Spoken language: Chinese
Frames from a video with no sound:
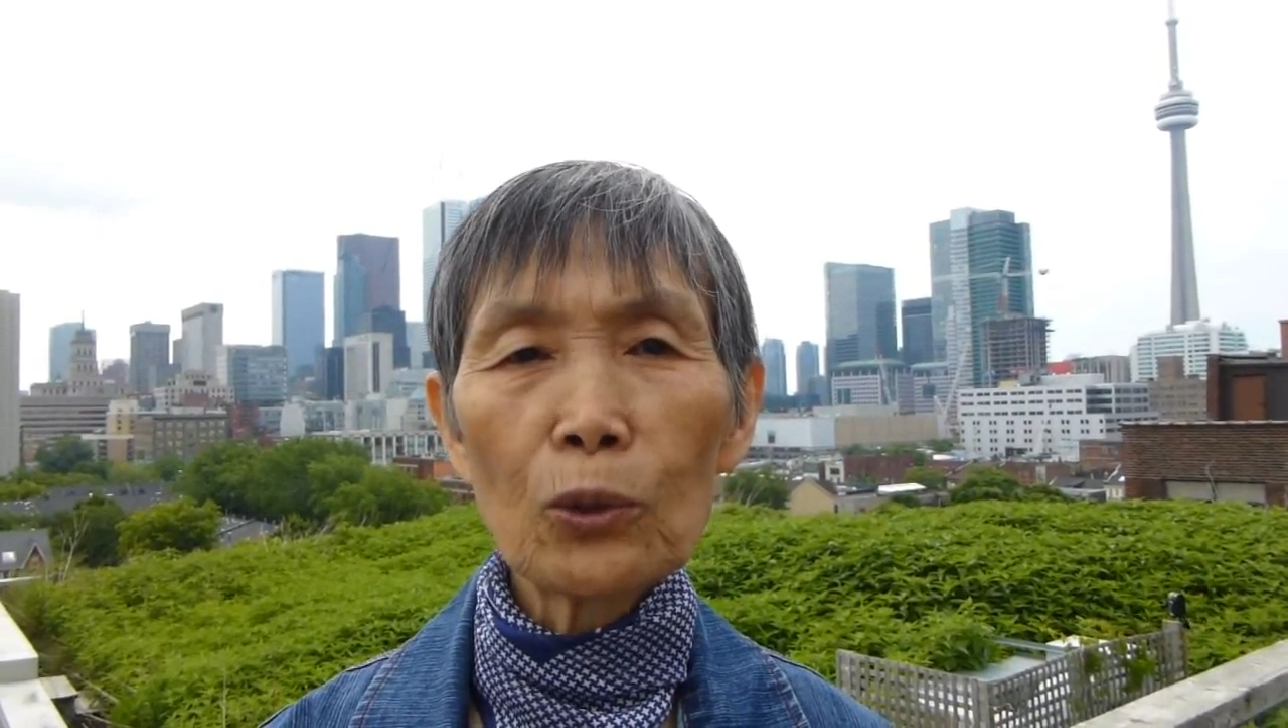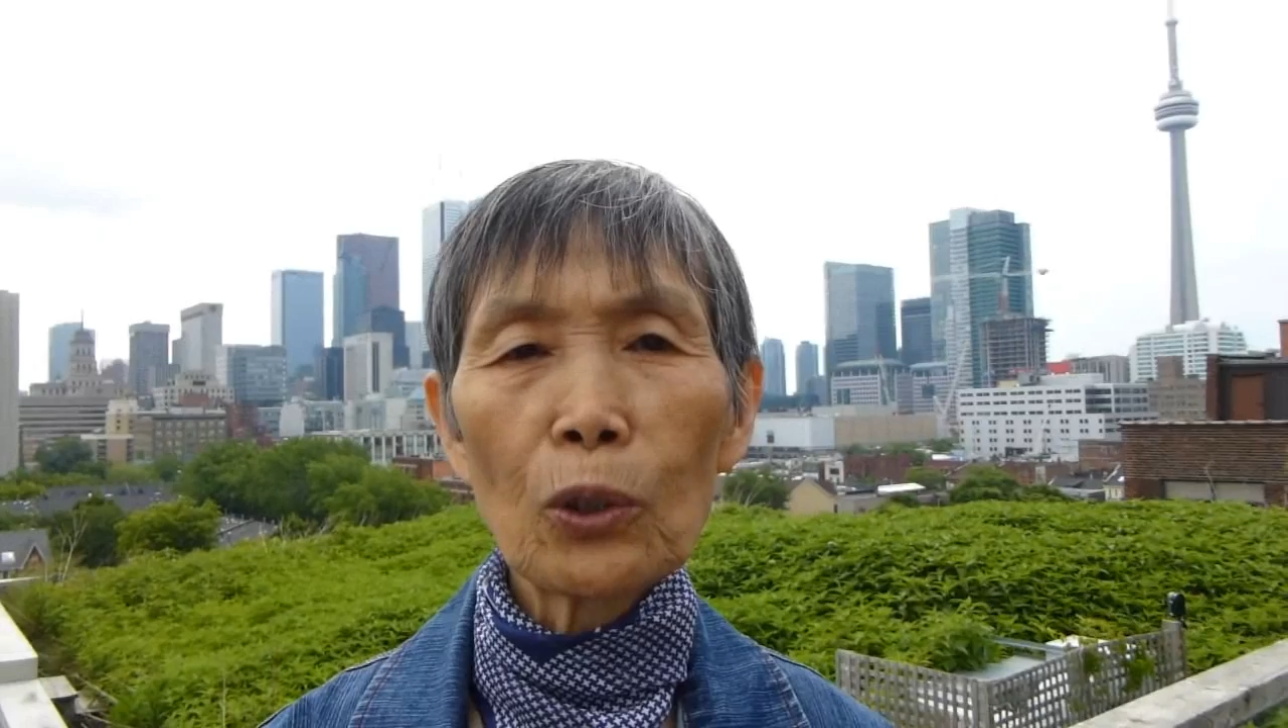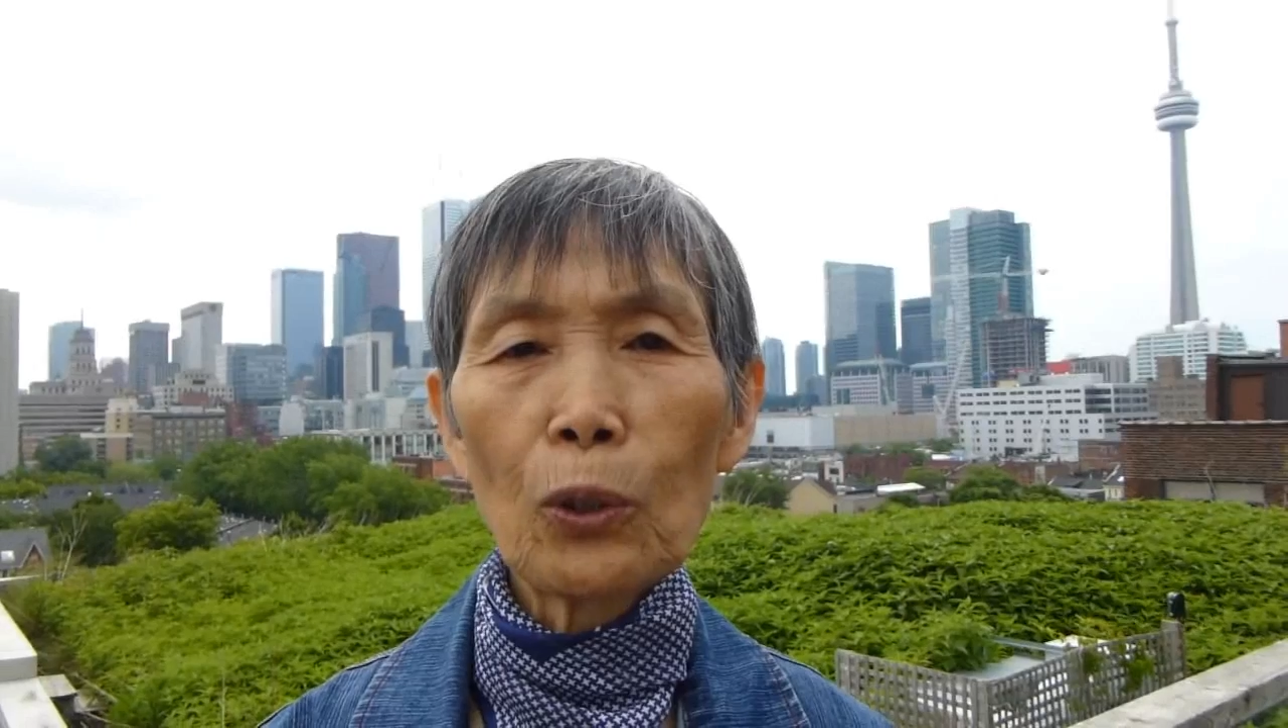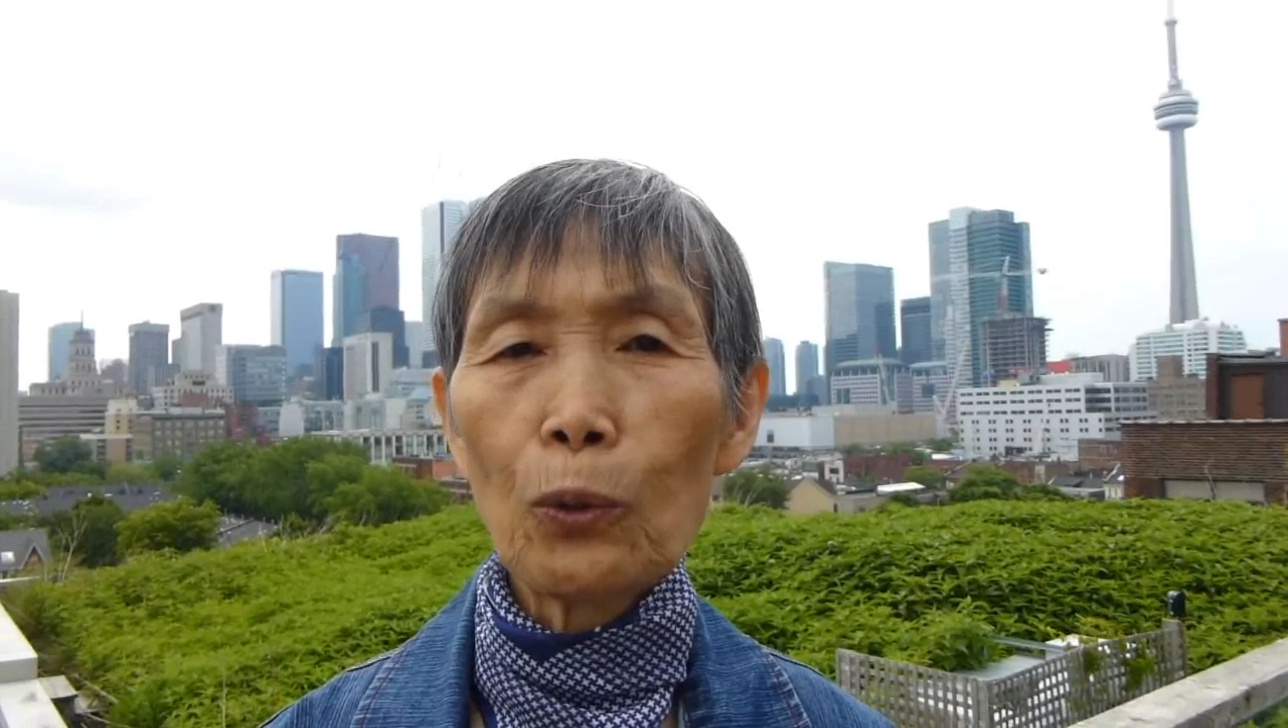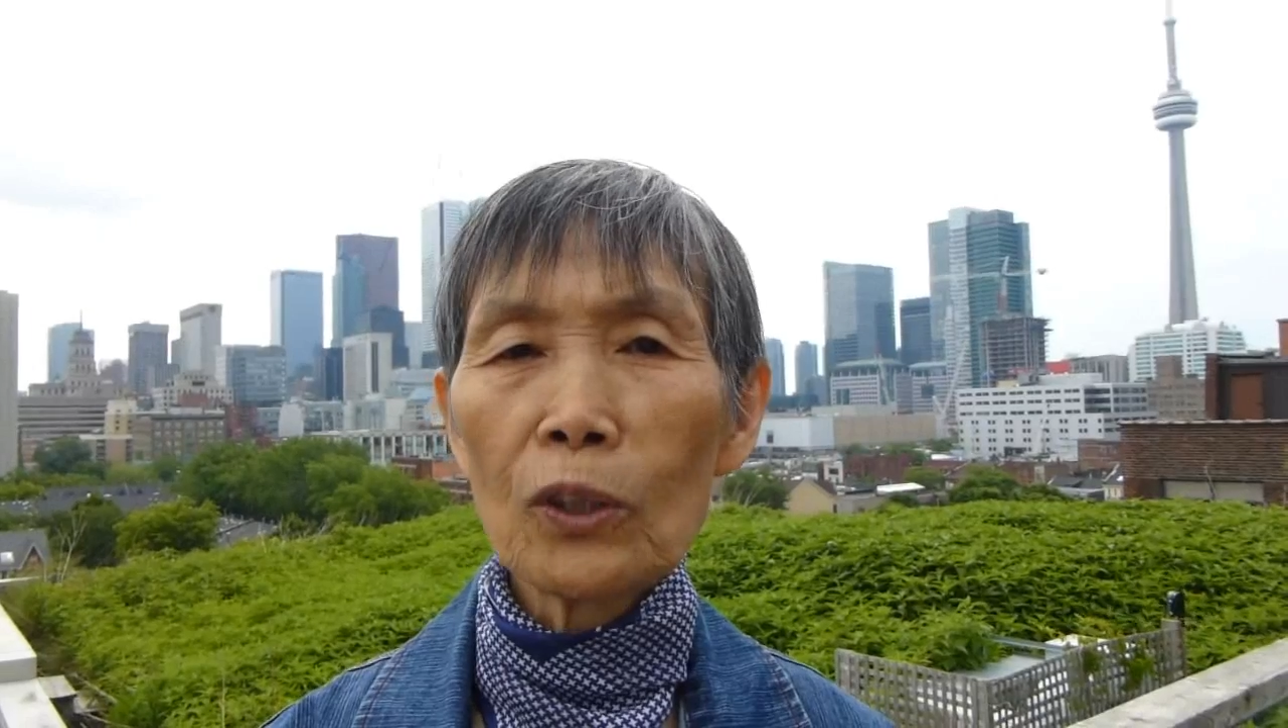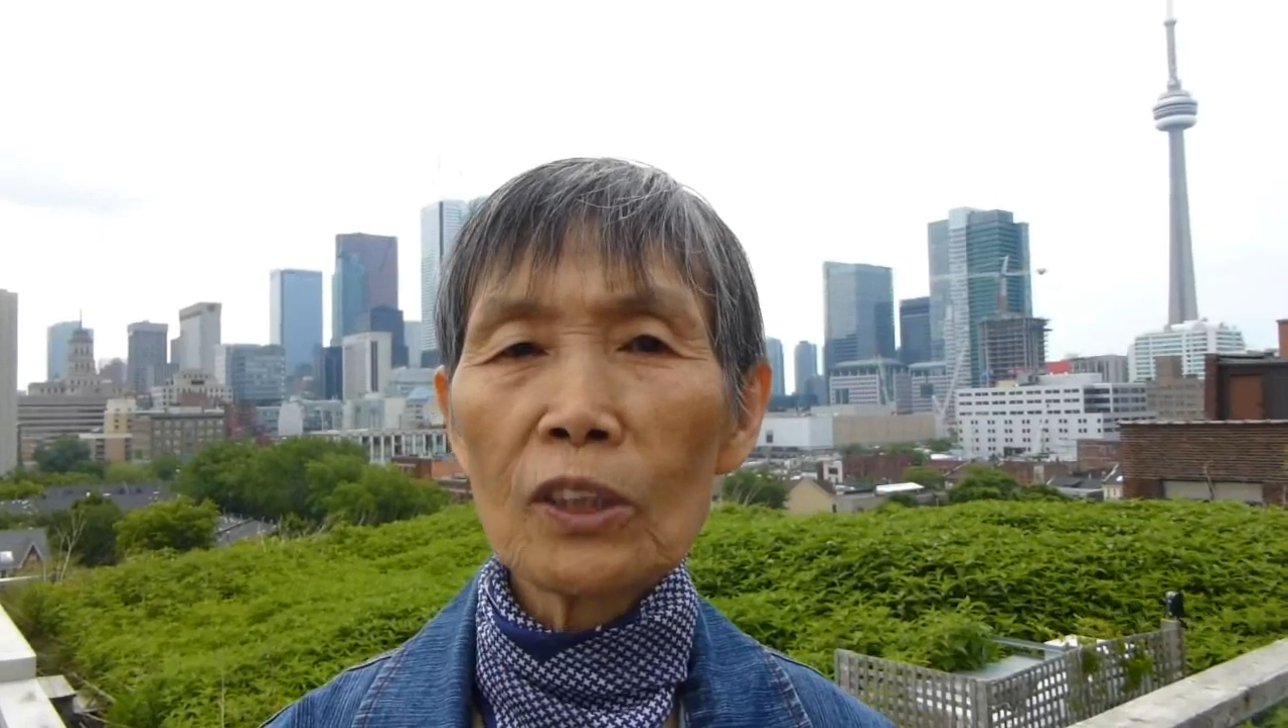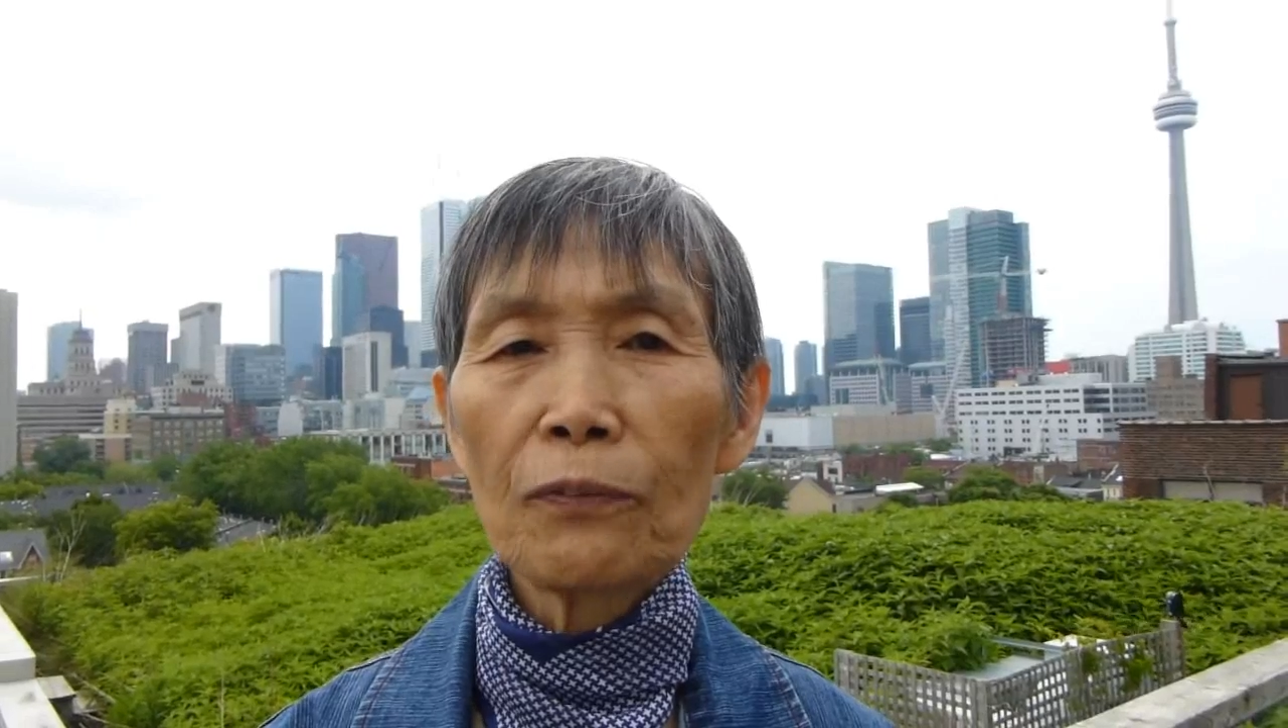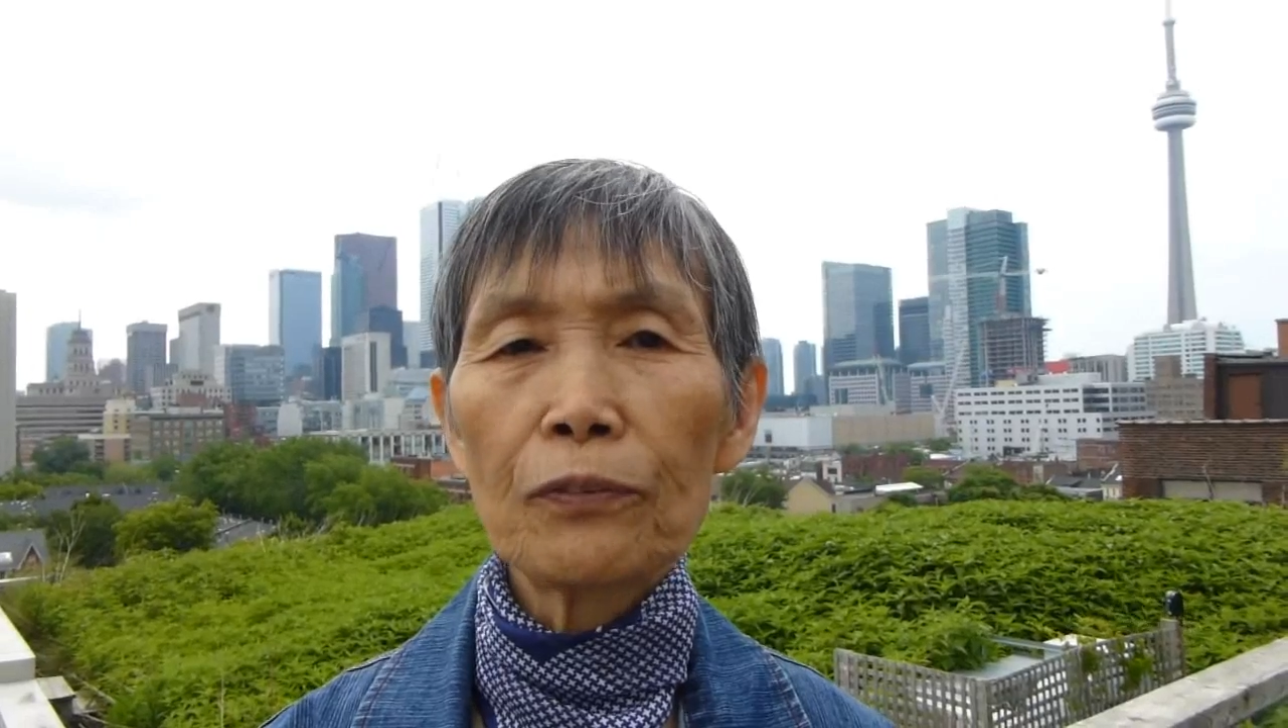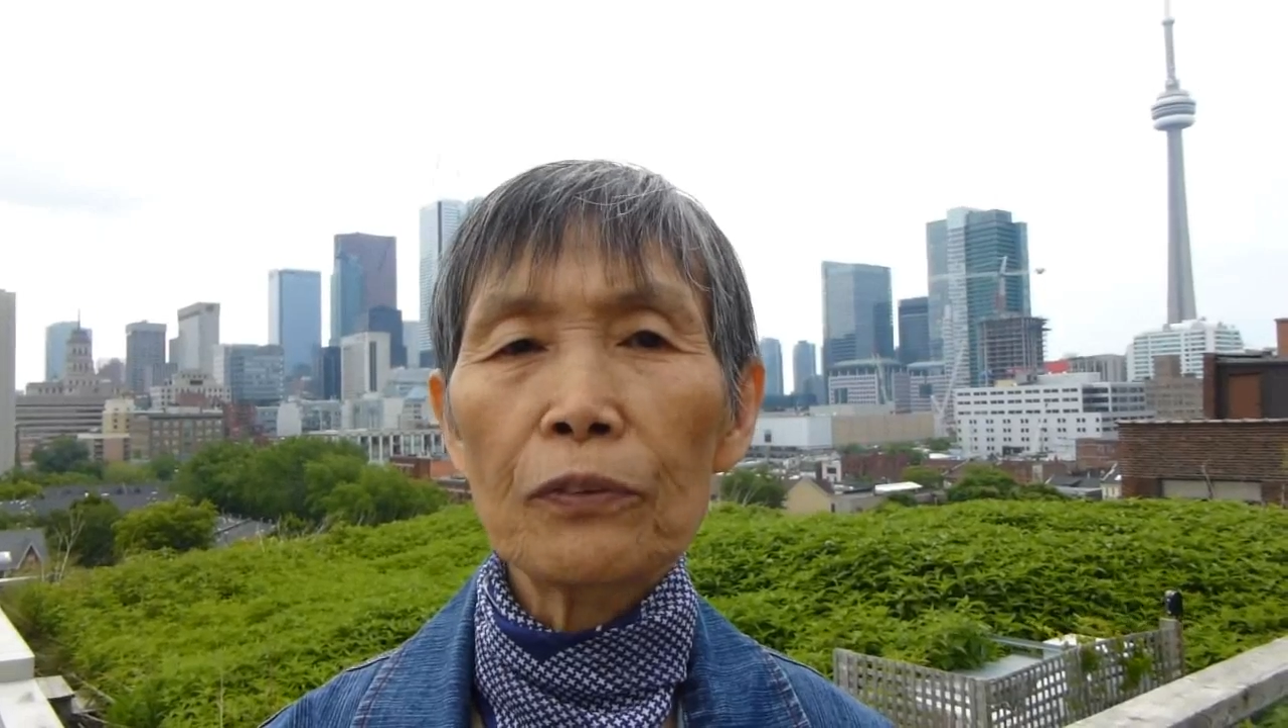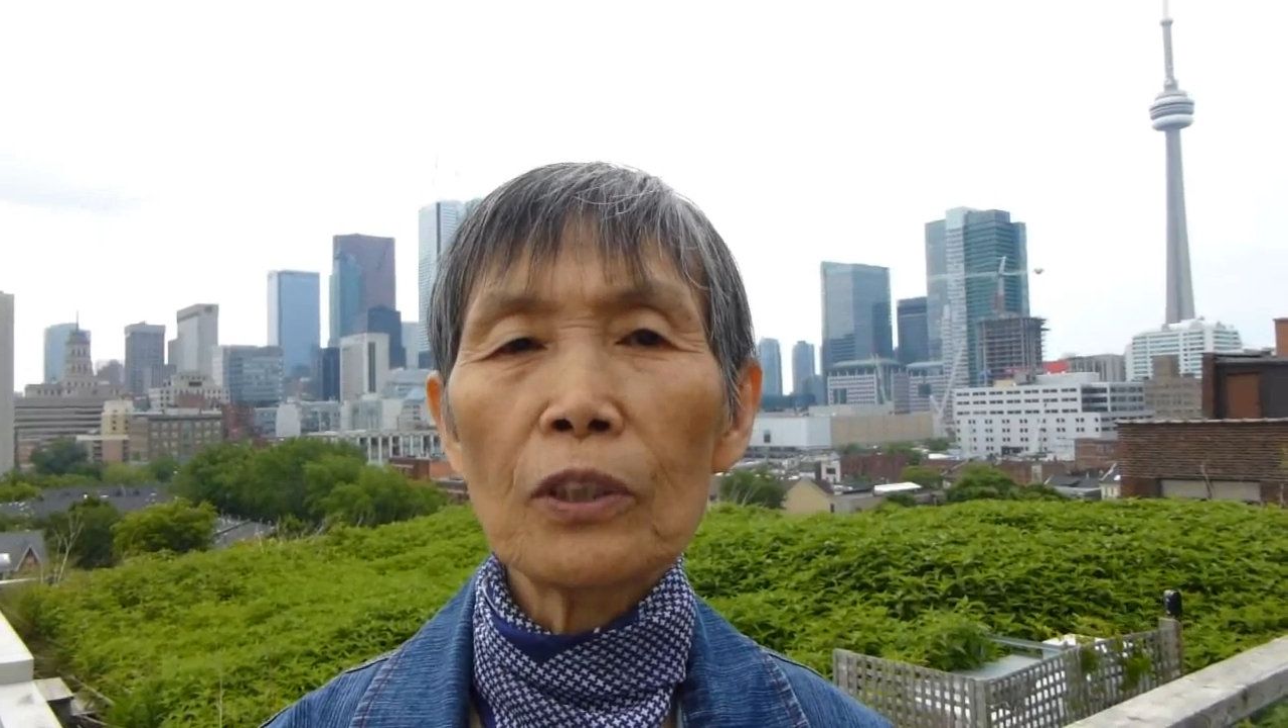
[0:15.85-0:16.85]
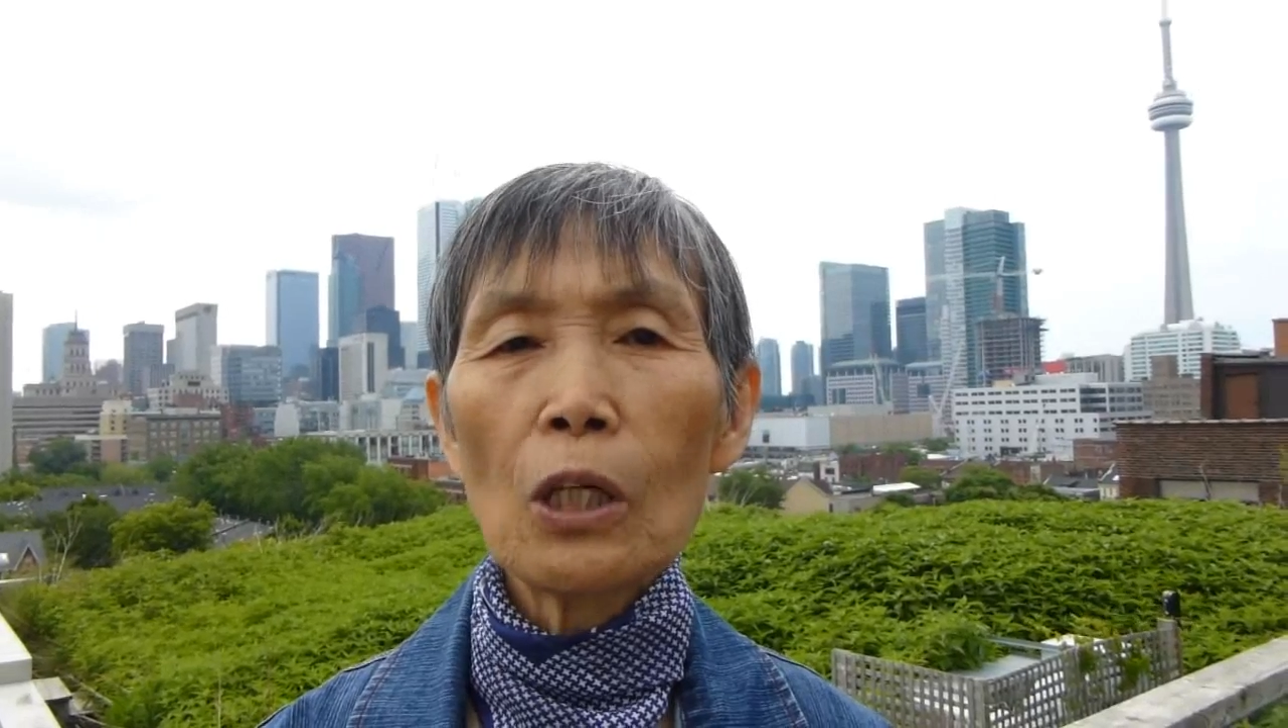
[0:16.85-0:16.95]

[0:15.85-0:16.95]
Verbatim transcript: 统罗斯福